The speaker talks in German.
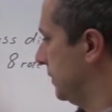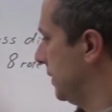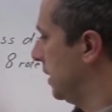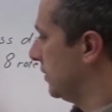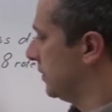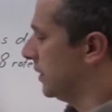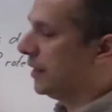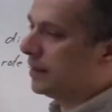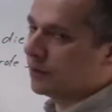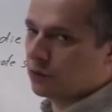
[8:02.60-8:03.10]

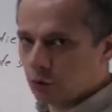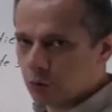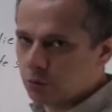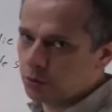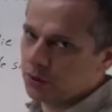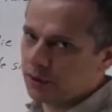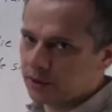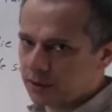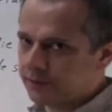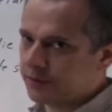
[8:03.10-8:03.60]
also eine
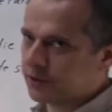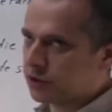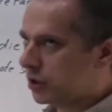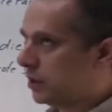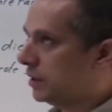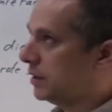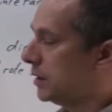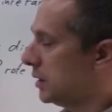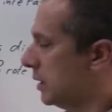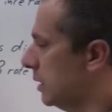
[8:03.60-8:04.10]
kumulierte
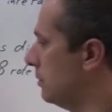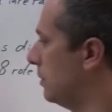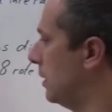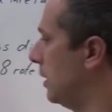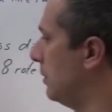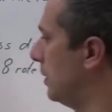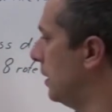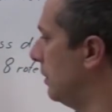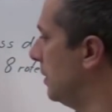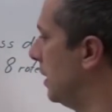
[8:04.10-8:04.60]
Wahrscheinlichkeit,
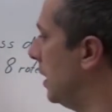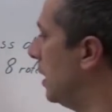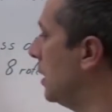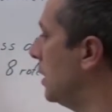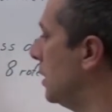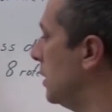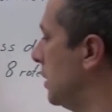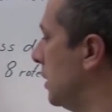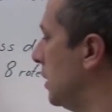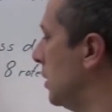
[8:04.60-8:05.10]
bla bla bla,
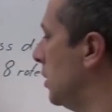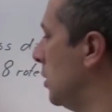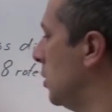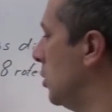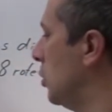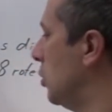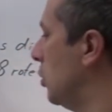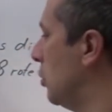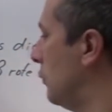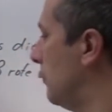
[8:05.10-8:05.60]

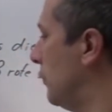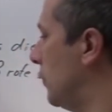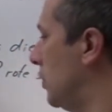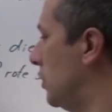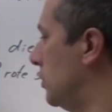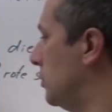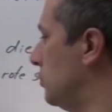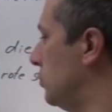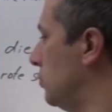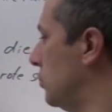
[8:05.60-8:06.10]

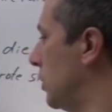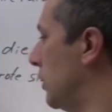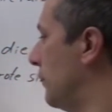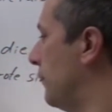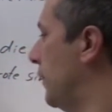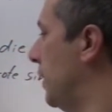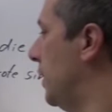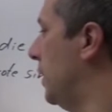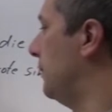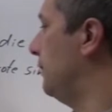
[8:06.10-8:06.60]
von
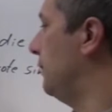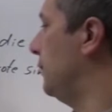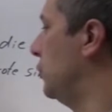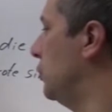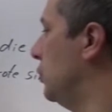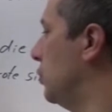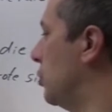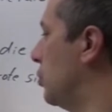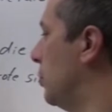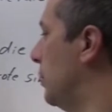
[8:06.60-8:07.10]
ungefähr
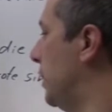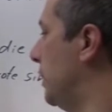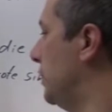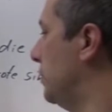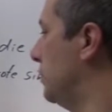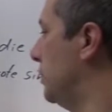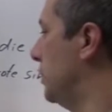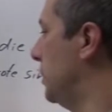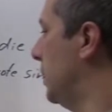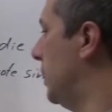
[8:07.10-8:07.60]

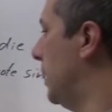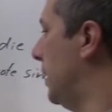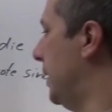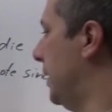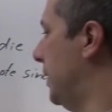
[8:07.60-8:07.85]
0,018.